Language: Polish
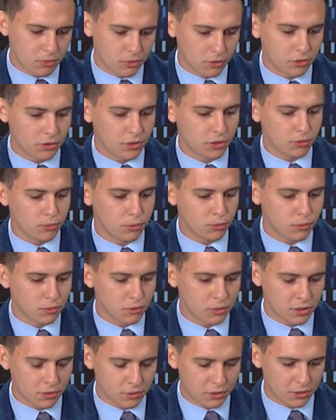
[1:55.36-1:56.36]
od,
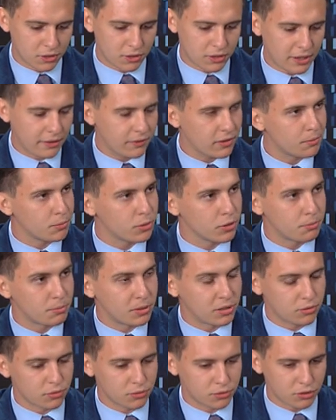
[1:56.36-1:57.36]
od niedawna, bo od
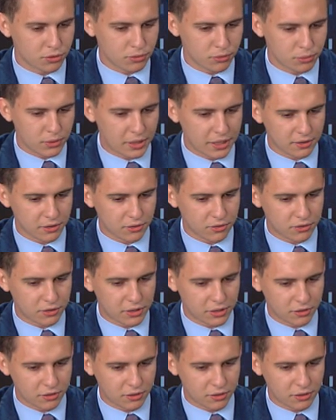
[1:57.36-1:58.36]
5-6 lat gdzieś
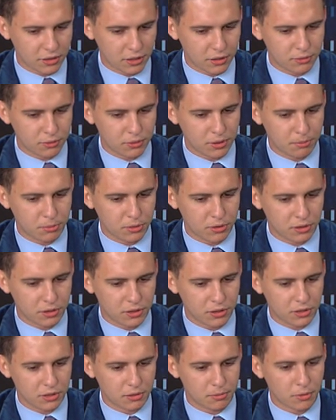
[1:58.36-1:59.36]
tak się interesuje
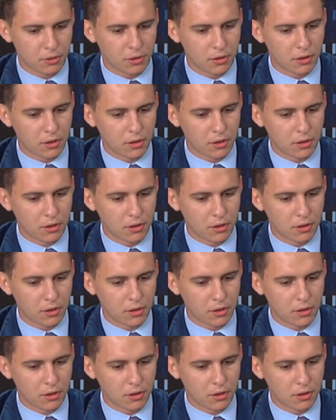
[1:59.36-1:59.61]
polityką